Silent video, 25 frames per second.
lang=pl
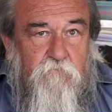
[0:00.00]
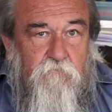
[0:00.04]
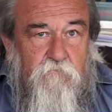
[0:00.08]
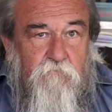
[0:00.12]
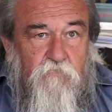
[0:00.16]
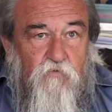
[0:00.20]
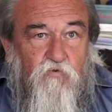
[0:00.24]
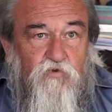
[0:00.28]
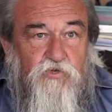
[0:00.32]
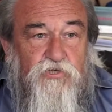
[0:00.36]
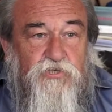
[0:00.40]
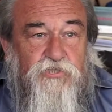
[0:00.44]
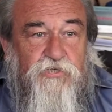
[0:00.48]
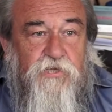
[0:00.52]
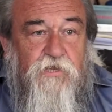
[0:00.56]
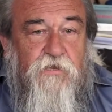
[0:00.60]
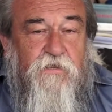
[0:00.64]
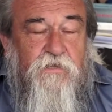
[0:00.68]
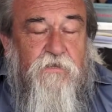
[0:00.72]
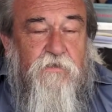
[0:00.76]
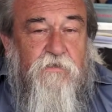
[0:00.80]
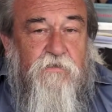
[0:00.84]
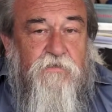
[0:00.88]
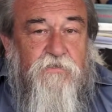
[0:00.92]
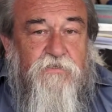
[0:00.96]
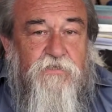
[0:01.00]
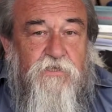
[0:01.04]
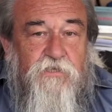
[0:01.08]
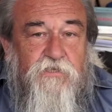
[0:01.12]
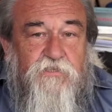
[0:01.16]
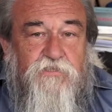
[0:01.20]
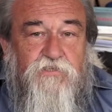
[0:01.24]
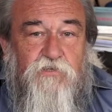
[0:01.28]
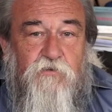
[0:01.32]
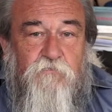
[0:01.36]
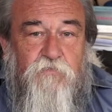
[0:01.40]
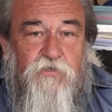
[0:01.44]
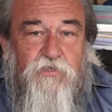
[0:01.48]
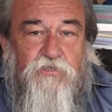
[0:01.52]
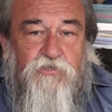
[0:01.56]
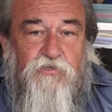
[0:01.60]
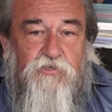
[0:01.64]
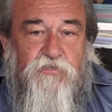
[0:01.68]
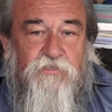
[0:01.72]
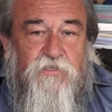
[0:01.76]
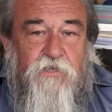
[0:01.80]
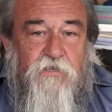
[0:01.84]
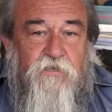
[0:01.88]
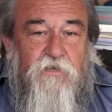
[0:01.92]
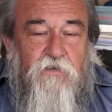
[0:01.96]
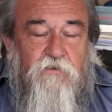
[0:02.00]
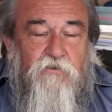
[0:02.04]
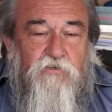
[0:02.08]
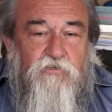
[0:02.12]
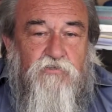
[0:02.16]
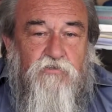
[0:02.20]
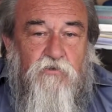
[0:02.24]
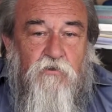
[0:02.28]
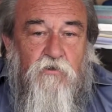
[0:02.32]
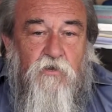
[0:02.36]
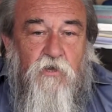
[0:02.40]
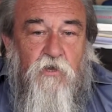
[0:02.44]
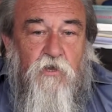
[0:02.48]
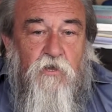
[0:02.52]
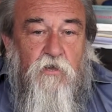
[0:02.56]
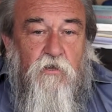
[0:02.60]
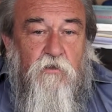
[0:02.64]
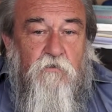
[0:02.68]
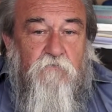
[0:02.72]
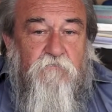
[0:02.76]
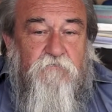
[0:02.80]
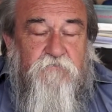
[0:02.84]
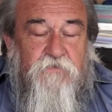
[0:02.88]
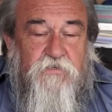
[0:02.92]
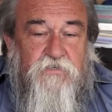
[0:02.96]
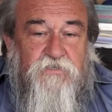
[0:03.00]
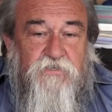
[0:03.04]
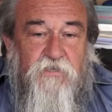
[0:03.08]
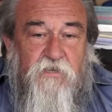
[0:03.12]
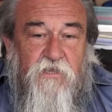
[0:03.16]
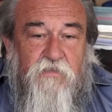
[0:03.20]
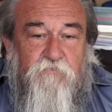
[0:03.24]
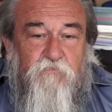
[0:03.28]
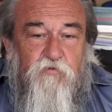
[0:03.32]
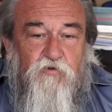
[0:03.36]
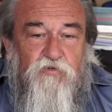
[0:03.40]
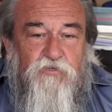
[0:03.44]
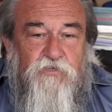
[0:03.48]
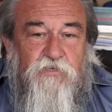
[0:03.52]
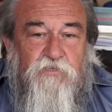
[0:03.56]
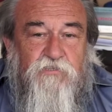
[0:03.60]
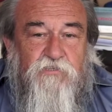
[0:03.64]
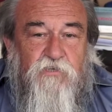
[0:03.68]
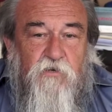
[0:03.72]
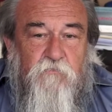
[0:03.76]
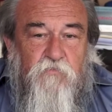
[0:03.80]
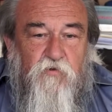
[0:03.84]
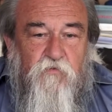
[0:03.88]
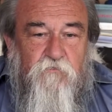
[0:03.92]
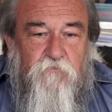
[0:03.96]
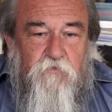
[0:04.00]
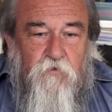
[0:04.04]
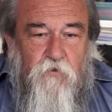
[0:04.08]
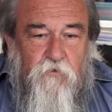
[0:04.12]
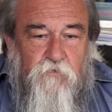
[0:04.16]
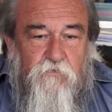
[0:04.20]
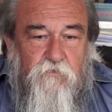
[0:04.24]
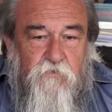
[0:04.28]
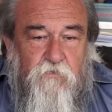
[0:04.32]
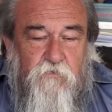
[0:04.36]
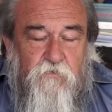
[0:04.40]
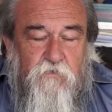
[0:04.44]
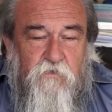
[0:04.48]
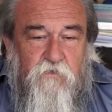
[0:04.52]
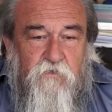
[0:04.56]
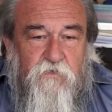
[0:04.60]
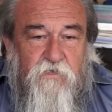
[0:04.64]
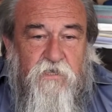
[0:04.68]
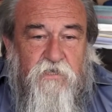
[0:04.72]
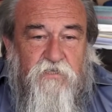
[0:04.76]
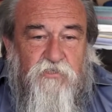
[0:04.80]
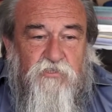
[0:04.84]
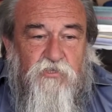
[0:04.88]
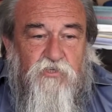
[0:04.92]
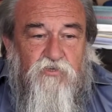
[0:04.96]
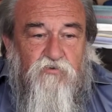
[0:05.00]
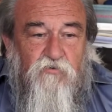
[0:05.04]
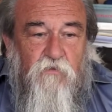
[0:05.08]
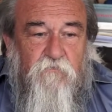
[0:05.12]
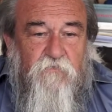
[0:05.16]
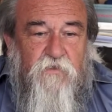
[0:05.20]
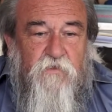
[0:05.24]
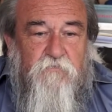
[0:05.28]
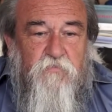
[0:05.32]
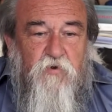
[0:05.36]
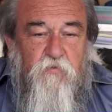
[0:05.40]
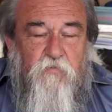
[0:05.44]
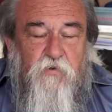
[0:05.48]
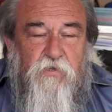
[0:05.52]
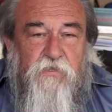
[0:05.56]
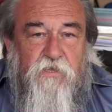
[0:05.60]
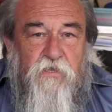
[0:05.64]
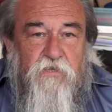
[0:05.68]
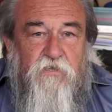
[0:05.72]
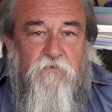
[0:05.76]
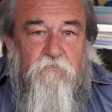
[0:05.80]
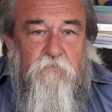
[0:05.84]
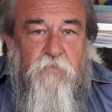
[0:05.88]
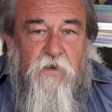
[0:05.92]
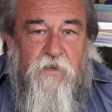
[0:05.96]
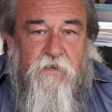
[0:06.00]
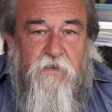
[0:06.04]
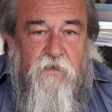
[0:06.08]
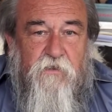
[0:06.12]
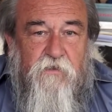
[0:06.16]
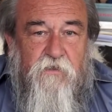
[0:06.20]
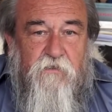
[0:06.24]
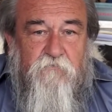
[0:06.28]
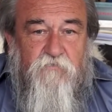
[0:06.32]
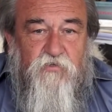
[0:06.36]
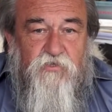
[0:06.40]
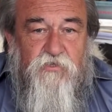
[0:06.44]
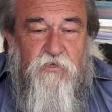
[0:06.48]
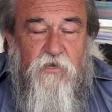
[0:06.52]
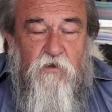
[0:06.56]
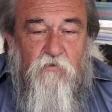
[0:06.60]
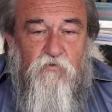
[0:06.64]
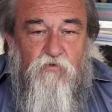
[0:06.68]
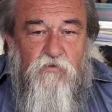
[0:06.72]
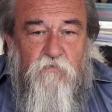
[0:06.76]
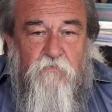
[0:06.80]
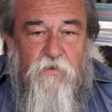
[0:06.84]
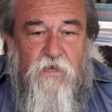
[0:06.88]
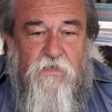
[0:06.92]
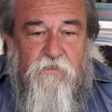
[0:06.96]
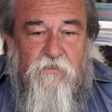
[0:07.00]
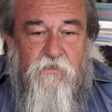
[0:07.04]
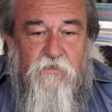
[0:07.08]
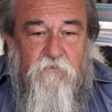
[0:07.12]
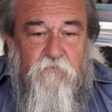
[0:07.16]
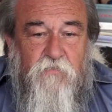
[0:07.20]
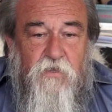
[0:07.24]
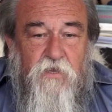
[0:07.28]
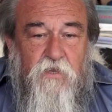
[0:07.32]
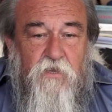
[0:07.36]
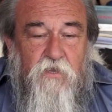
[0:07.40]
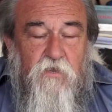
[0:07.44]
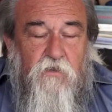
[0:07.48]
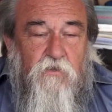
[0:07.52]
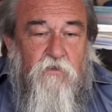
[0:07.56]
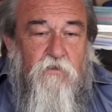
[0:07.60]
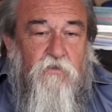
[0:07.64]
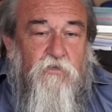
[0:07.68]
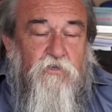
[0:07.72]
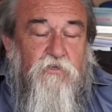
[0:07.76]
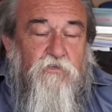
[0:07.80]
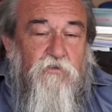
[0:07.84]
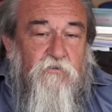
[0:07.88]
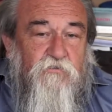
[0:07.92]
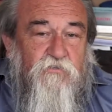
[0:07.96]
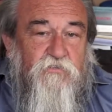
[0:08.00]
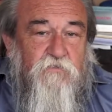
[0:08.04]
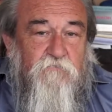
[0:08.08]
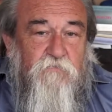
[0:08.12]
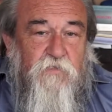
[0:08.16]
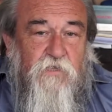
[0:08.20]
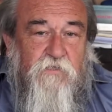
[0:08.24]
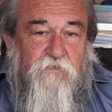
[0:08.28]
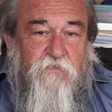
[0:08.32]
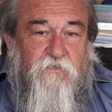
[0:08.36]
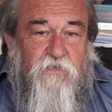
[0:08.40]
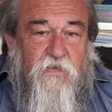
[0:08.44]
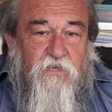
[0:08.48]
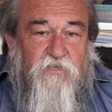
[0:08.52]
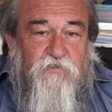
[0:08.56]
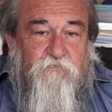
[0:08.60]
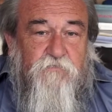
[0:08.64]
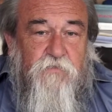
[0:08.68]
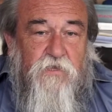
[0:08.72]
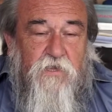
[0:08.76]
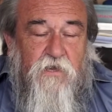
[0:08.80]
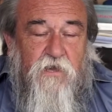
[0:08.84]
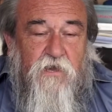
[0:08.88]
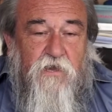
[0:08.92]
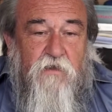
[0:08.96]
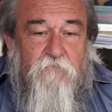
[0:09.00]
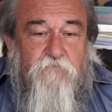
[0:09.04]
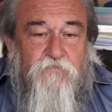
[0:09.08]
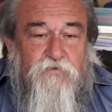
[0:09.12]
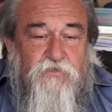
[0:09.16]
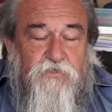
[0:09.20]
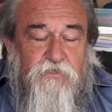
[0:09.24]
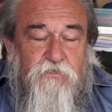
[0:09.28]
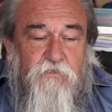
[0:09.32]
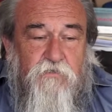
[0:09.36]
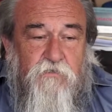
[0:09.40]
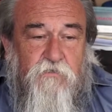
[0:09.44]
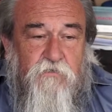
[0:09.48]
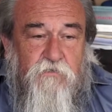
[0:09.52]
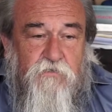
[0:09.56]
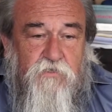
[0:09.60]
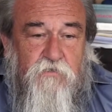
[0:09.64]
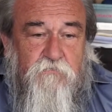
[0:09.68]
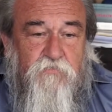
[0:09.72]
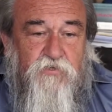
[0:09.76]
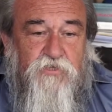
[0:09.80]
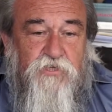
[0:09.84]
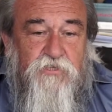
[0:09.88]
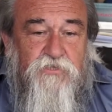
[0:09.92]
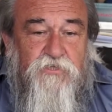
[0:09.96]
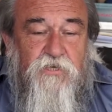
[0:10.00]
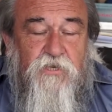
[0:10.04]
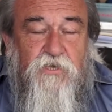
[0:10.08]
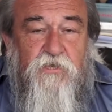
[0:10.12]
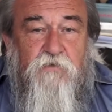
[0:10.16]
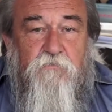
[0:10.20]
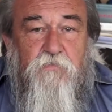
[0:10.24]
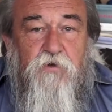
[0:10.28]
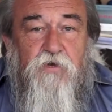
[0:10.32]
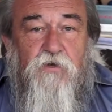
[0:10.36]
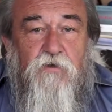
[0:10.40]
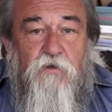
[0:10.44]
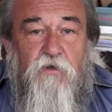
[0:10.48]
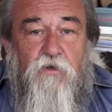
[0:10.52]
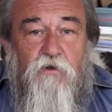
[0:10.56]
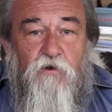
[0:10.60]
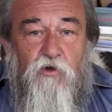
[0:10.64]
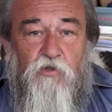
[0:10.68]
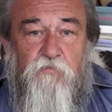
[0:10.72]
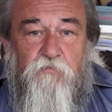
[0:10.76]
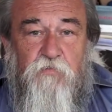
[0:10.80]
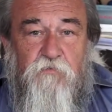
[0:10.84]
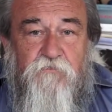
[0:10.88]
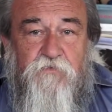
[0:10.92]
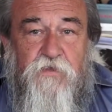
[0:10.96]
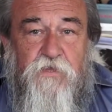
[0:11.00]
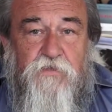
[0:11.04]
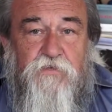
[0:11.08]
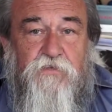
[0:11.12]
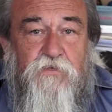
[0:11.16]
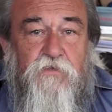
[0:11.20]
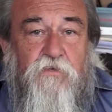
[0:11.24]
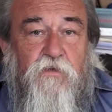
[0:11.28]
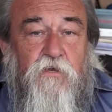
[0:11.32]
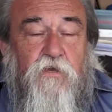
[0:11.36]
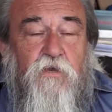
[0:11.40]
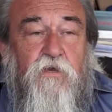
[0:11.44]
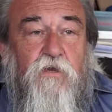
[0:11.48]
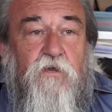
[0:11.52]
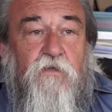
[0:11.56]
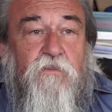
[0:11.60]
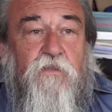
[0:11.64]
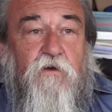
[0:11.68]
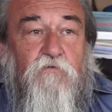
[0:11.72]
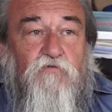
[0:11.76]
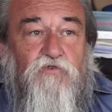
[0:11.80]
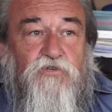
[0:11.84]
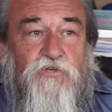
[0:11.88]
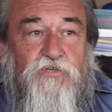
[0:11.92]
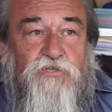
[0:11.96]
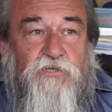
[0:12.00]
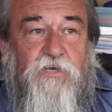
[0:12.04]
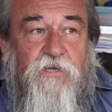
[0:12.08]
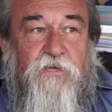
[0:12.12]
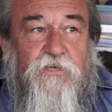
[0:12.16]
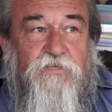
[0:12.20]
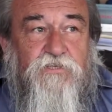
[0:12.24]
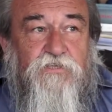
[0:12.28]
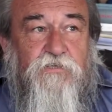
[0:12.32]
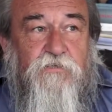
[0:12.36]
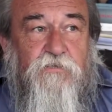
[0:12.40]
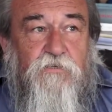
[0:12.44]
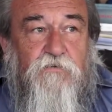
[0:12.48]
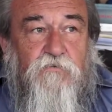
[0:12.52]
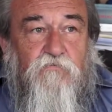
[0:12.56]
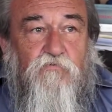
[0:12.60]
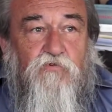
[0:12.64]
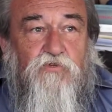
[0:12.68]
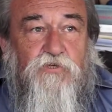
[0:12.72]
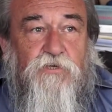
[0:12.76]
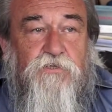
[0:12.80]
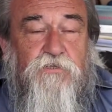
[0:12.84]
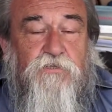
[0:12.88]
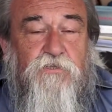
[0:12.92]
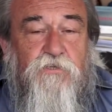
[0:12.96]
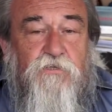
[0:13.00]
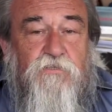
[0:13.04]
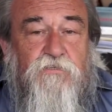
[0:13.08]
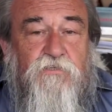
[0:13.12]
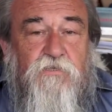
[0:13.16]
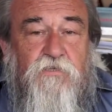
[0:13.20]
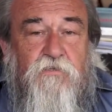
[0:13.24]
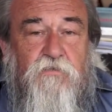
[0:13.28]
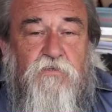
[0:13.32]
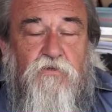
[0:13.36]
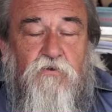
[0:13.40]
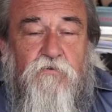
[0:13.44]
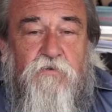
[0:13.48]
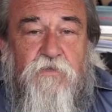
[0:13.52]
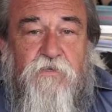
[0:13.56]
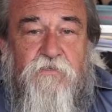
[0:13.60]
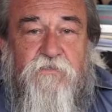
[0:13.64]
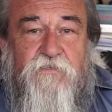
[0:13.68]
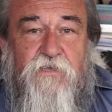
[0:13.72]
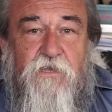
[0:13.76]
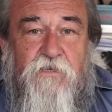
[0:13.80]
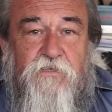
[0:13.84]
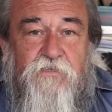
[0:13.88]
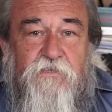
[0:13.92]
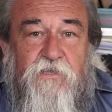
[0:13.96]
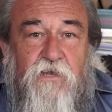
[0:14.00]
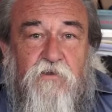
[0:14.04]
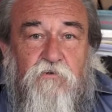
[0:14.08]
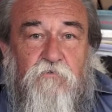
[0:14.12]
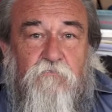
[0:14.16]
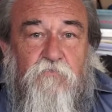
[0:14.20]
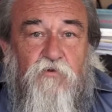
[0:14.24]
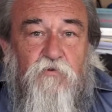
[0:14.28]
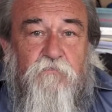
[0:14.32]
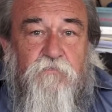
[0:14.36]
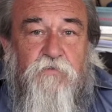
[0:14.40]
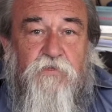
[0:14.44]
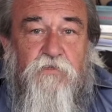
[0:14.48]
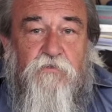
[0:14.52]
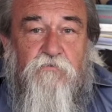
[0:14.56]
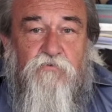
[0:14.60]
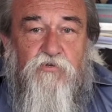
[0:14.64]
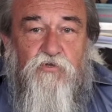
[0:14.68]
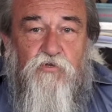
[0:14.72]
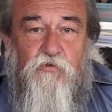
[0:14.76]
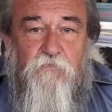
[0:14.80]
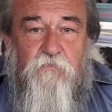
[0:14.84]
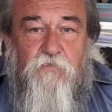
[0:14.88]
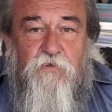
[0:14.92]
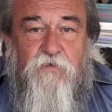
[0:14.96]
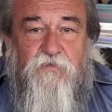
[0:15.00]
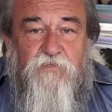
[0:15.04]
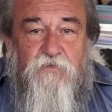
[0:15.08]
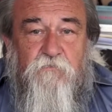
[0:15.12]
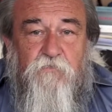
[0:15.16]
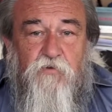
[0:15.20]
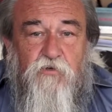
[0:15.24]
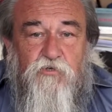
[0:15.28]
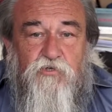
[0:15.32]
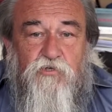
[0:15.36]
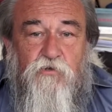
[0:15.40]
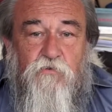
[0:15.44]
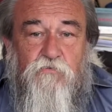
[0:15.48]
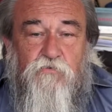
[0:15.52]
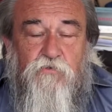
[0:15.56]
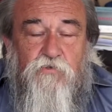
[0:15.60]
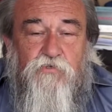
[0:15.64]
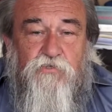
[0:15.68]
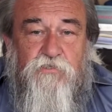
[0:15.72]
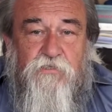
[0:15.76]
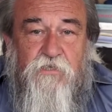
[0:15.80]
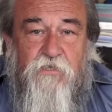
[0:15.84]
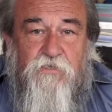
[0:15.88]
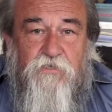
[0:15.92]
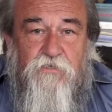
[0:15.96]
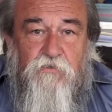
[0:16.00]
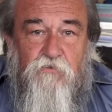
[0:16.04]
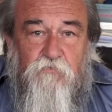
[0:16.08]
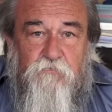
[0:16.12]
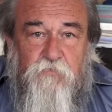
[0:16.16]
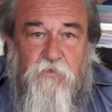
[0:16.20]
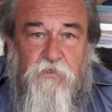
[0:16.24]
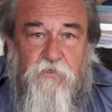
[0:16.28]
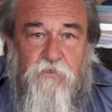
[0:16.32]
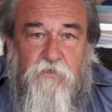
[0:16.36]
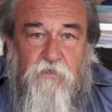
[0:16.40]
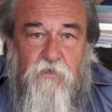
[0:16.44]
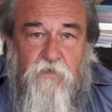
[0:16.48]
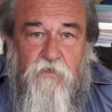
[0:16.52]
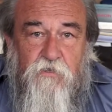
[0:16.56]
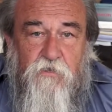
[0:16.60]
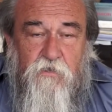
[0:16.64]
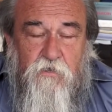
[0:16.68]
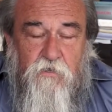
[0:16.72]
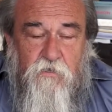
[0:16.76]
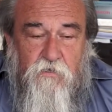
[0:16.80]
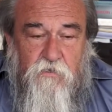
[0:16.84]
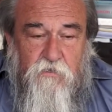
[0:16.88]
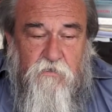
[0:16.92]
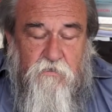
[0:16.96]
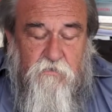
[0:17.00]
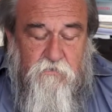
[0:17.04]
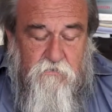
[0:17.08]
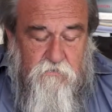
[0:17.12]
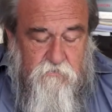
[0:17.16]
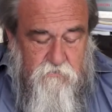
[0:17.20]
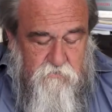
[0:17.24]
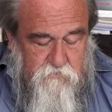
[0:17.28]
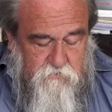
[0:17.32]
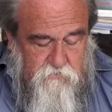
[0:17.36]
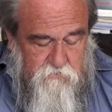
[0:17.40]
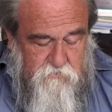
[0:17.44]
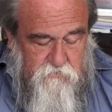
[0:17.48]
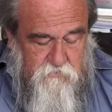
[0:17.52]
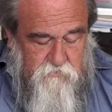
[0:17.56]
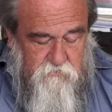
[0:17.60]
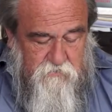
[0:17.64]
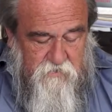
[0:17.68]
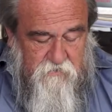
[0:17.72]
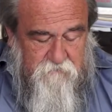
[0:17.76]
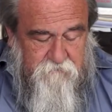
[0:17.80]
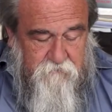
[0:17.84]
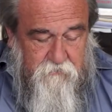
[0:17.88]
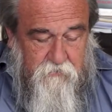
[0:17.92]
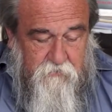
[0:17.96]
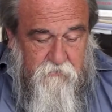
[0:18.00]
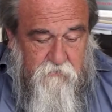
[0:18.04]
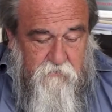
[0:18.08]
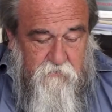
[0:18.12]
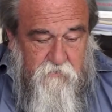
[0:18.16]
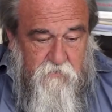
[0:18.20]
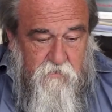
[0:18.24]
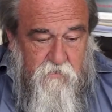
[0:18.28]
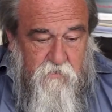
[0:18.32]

nauczyciele chcieli zrobić coś takiego, co 200 lat później zrobił Ford. Każdy człowiek byłby takim baranem czy automatem idącym na taśmie, a przy nim siedzieliby odpowiedni nauczyciele czy urzędnicy i dokręcali taką lub inną śrubkę, żeby osiągnąć taki lub inny y, efekt.